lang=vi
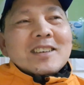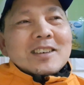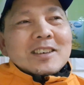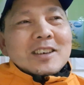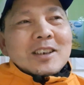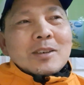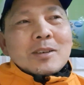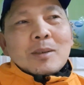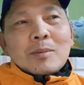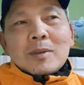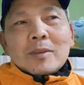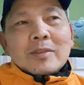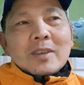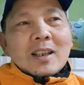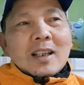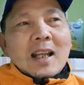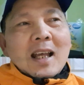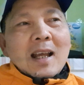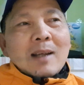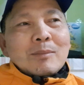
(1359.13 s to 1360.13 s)
nếu không có
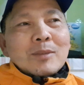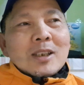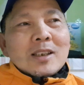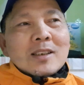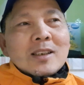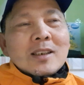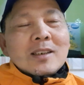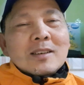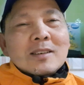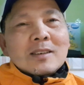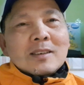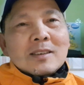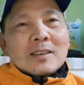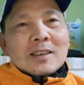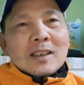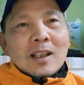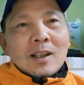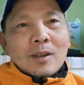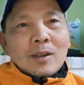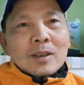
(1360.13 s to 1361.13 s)
việc làm thì xin
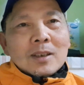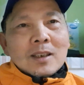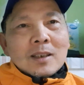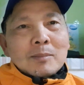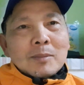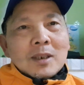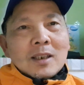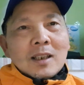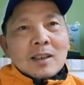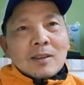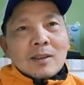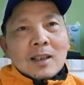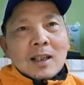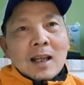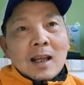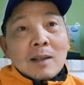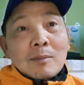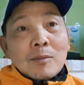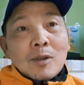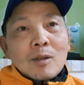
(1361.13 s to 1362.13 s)
xã hội thì bên này gọi là
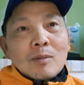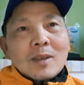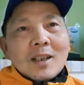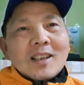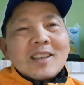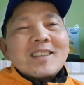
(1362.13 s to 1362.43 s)
H4